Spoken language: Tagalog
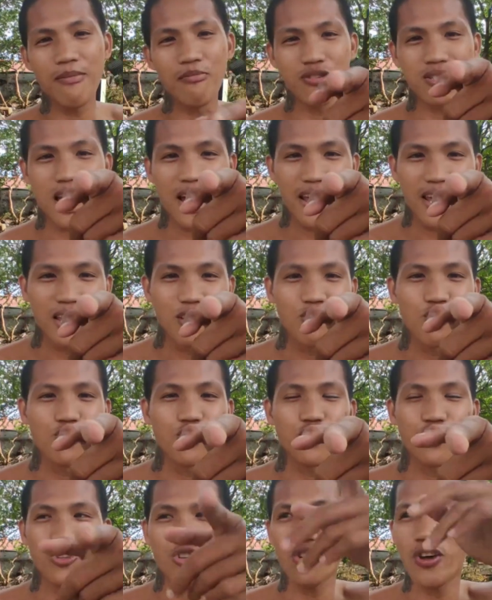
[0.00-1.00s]
mo sa akin kung
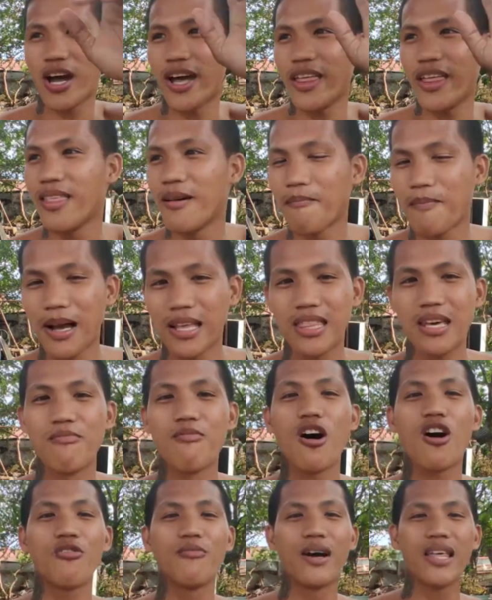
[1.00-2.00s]
totoo yan. Pag di
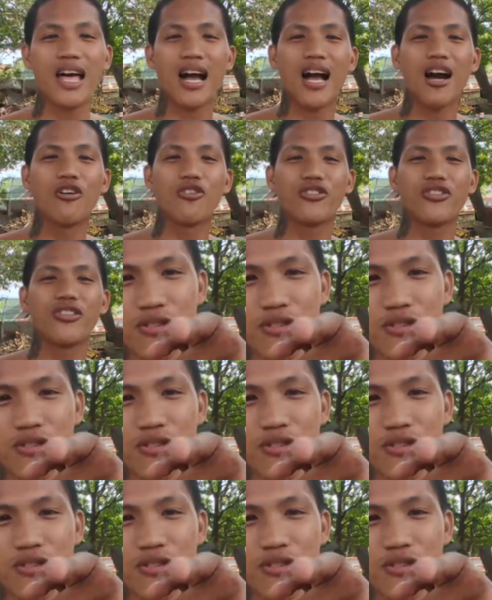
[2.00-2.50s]
mo ako manakaut.